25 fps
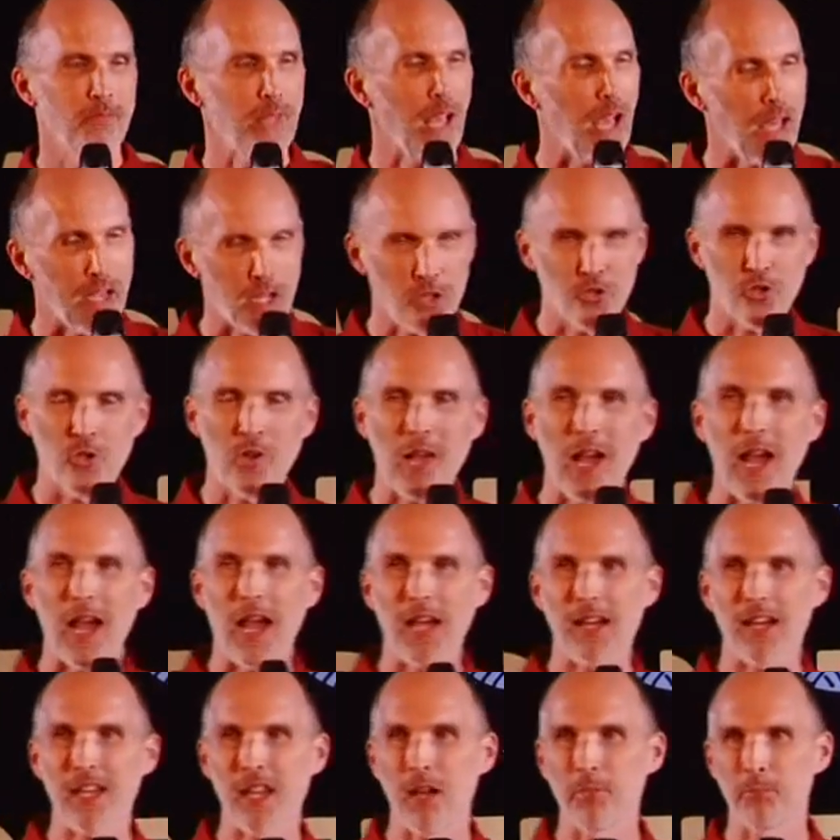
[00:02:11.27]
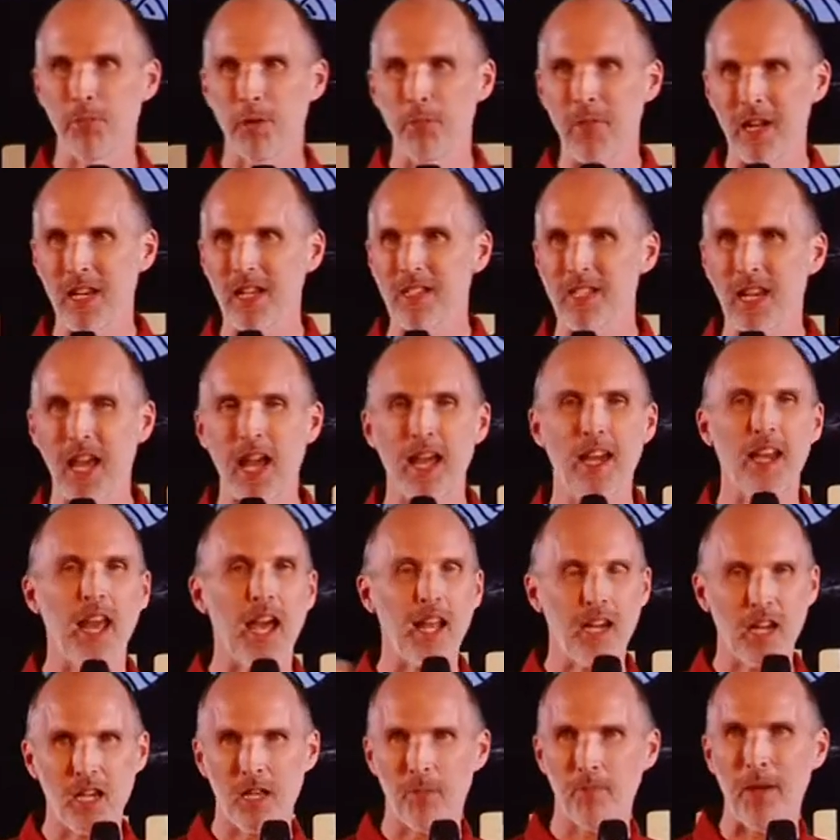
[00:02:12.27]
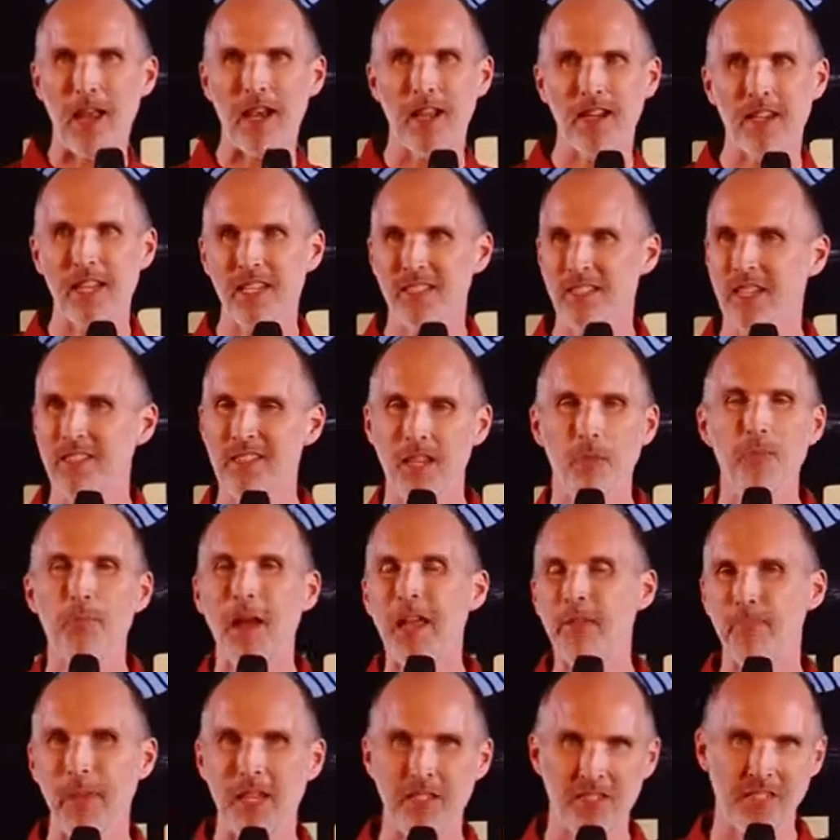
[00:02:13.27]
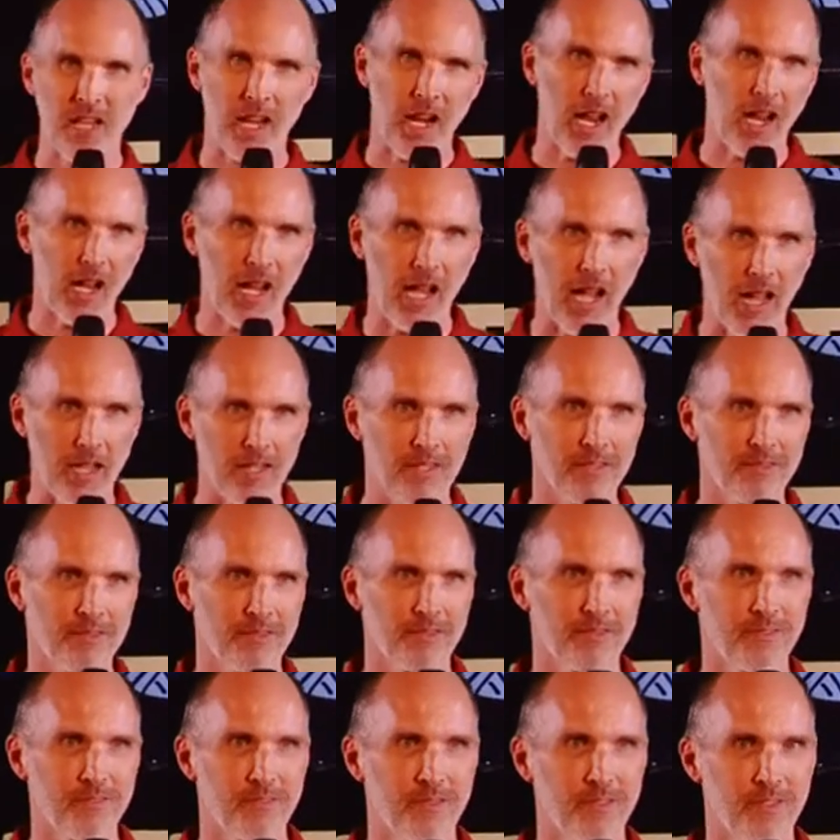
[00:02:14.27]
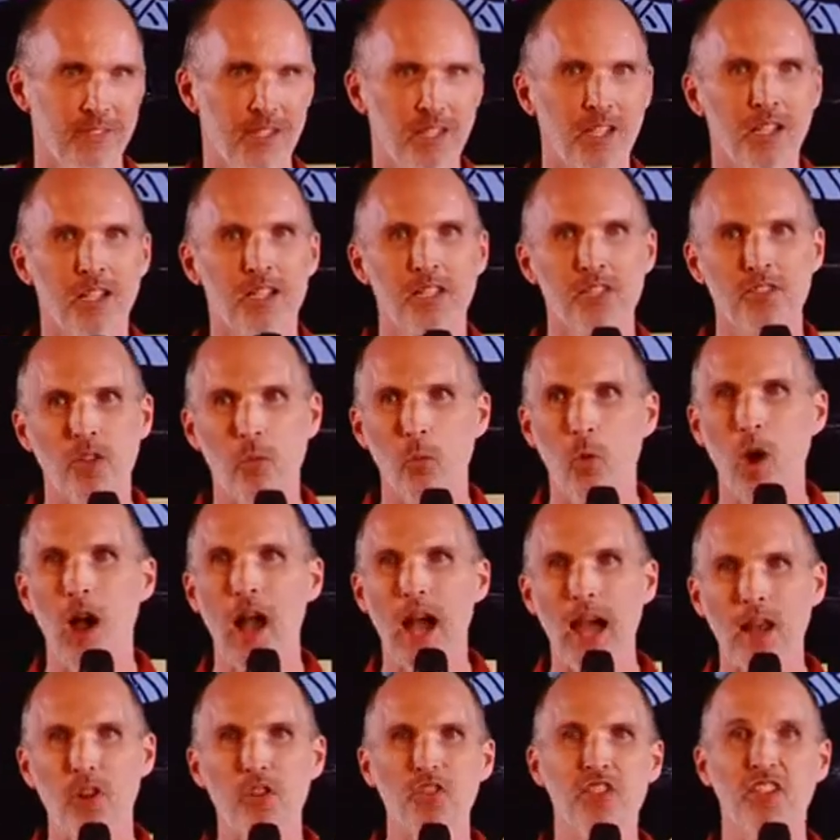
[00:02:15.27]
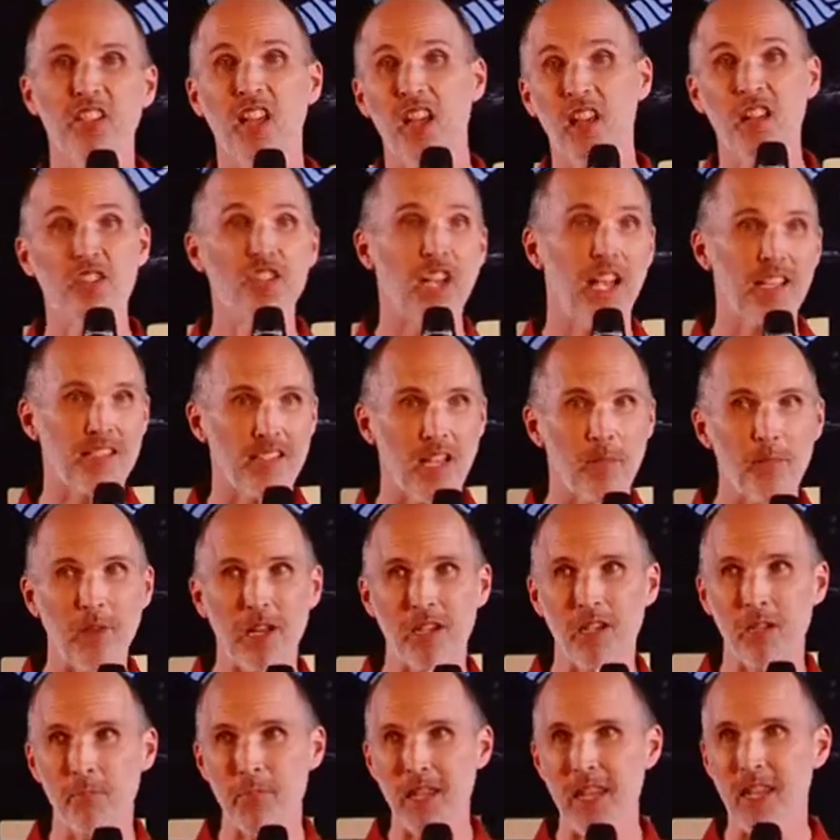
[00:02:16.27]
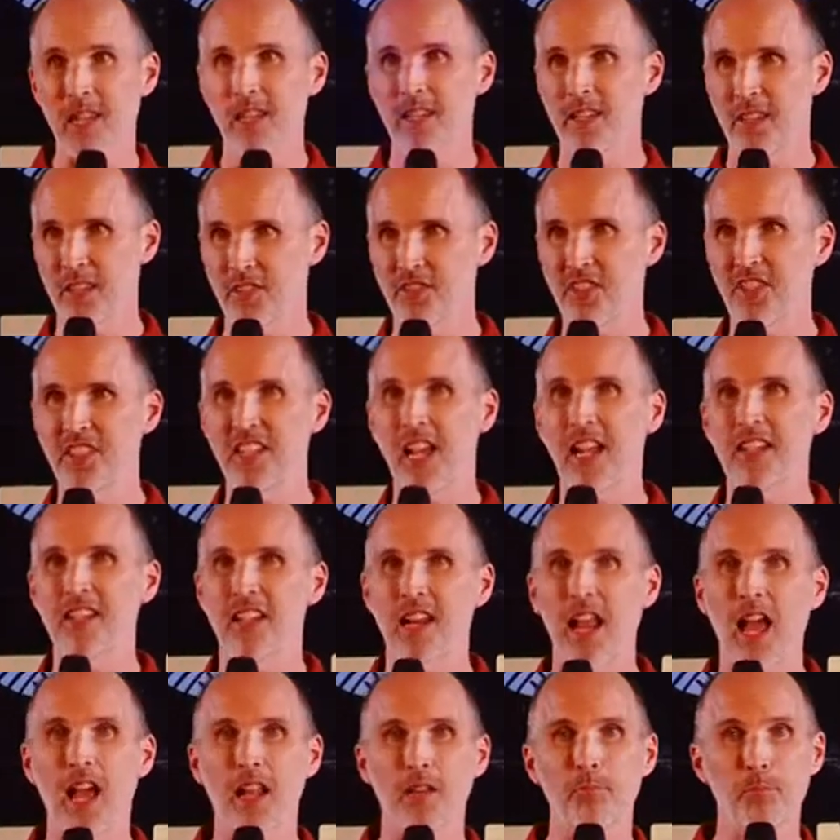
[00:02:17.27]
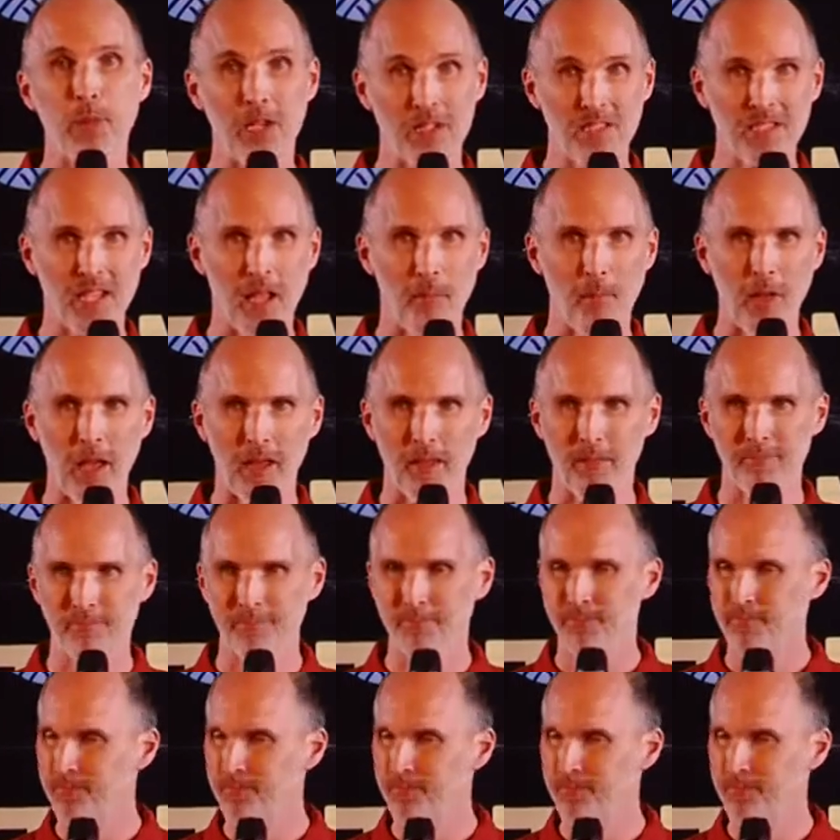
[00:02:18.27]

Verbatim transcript: Ada juga ada yang pemerintahan, ada kepala desa sampai masyarakat. Semua harus kerjasama demi kesejahteraan bersama.